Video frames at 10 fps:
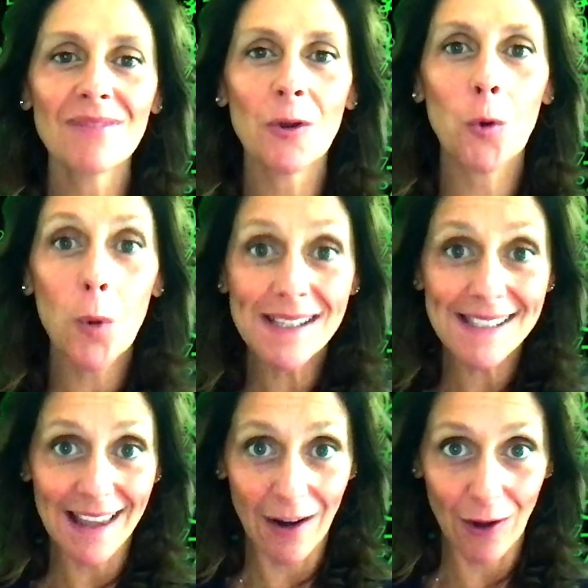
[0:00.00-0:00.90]

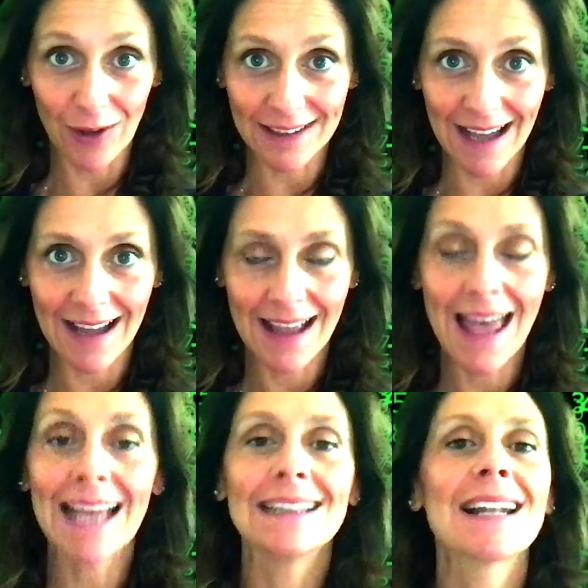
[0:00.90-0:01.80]
Questa nota
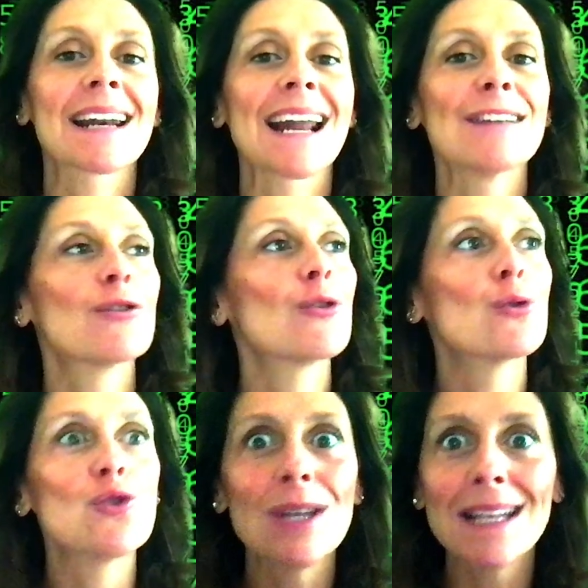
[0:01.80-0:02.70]
è del
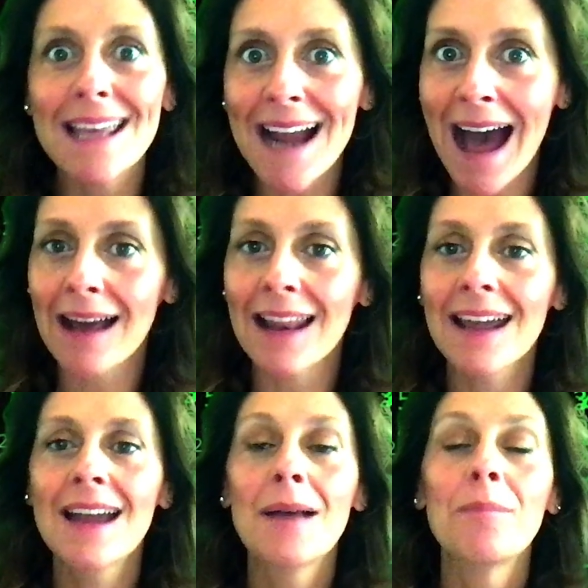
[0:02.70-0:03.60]
resto generale